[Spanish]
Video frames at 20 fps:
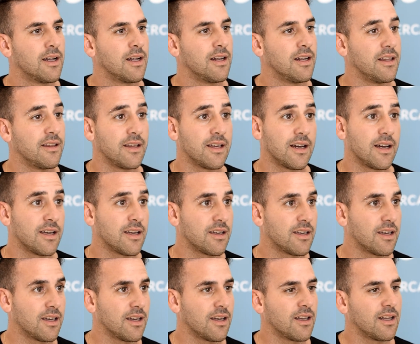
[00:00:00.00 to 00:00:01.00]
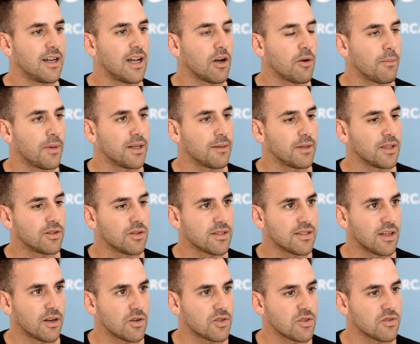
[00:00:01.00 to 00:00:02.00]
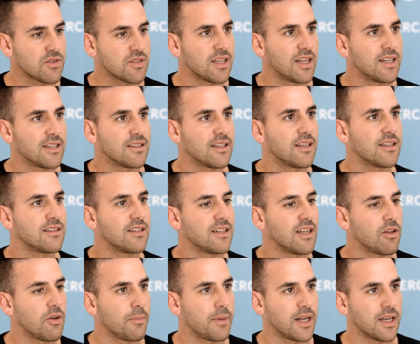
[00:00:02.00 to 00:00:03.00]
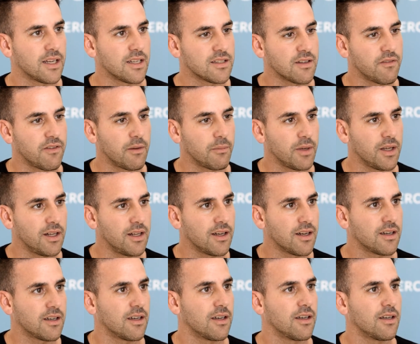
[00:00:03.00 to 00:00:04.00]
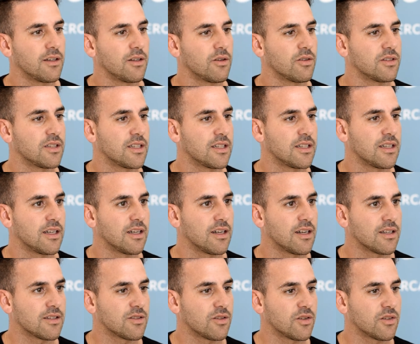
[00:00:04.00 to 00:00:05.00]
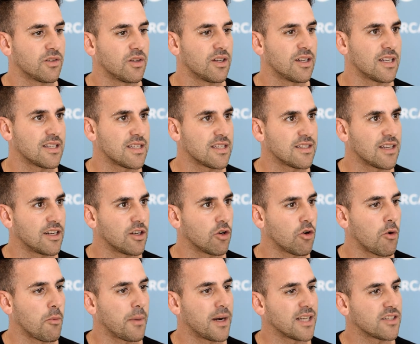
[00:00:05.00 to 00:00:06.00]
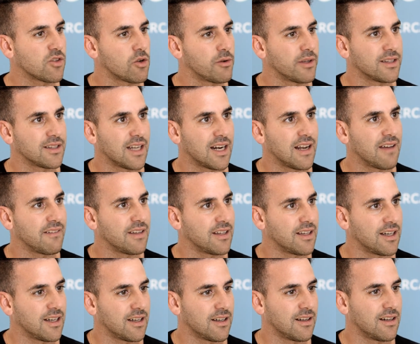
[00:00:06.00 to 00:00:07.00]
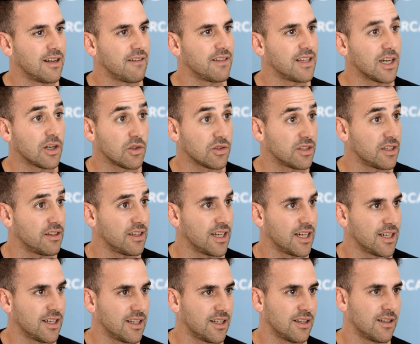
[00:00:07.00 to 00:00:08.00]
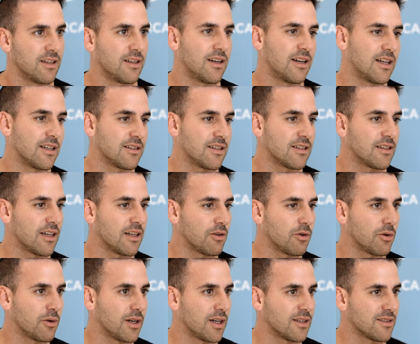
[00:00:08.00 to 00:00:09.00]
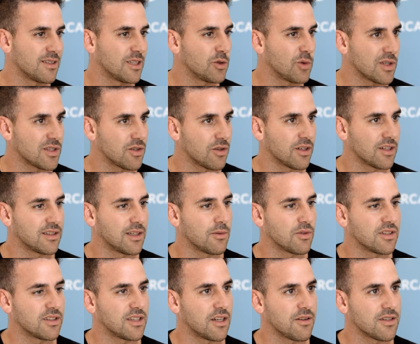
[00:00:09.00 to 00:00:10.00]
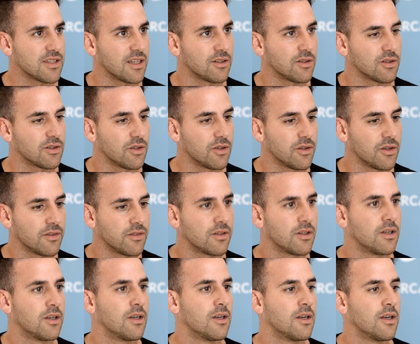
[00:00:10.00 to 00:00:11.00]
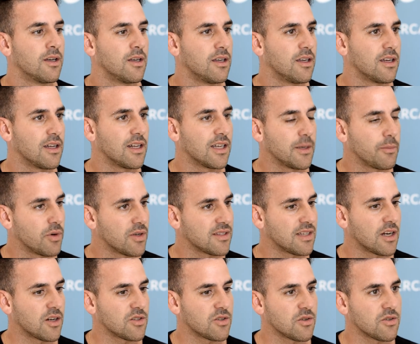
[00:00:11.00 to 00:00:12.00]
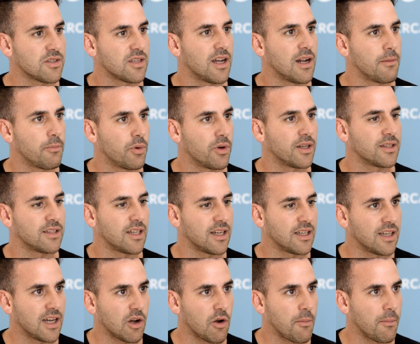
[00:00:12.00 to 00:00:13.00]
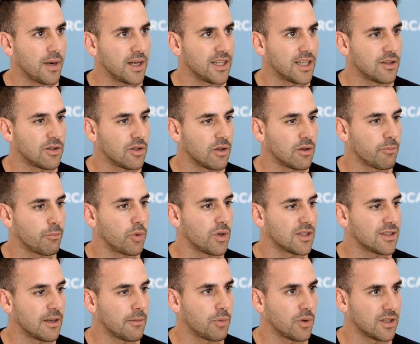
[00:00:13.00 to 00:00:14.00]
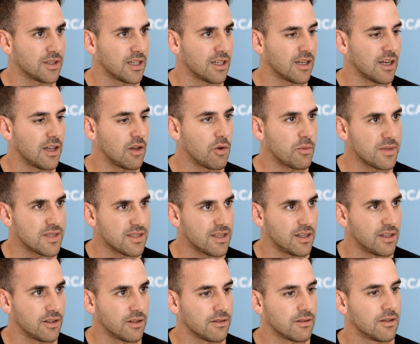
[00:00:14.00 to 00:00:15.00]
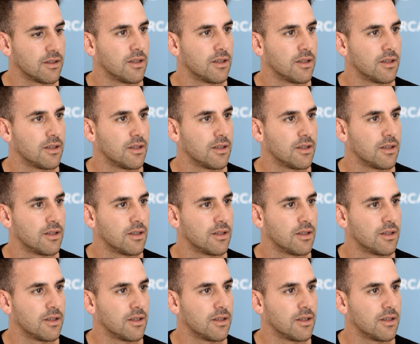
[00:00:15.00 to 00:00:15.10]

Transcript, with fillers: La idea es que el acompañamiento de desarrollo social está destinado para aquellas familias que no tienen ingresos necesarios como para solventar la vida, la vida cotidiana ante esta nueva situación que estamos atravesando todos y que el equipo de desarrollo social pueda estar ahí acompañando puerta a puerta en cada domicilio.